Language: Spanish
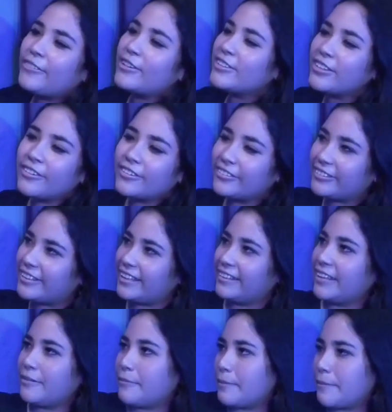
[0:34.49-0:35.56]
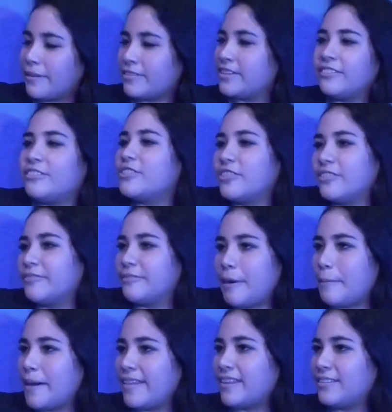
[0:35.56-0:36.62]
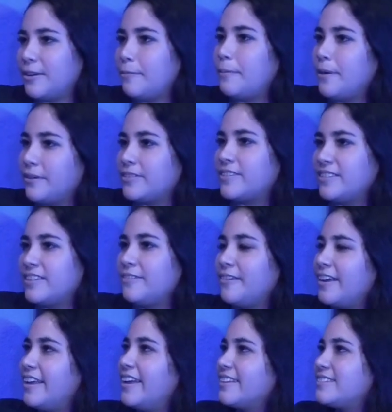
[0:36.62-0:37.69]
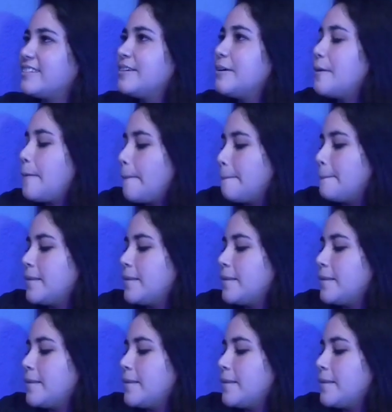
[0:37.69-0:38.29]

No hizo tantas mamadas, o sea, no hizo mamadas, ¿no? Pero sí, se veía así.